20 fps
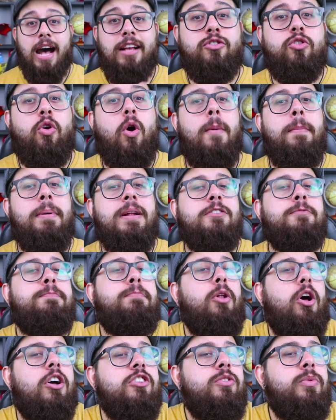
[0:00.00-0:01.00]
as cobras
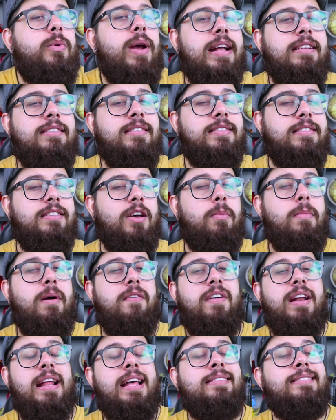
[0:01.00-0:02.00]
Blood Red são uma
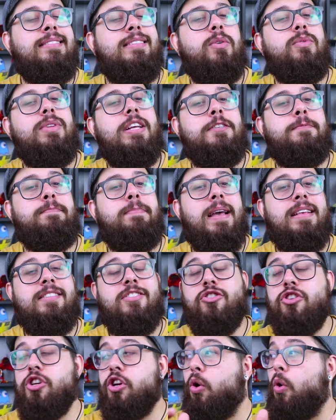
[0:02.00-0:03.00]
variação da
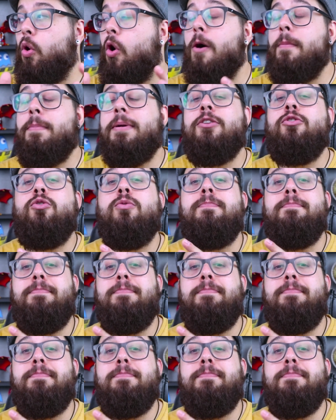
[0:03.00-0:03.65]
espécie de cobra do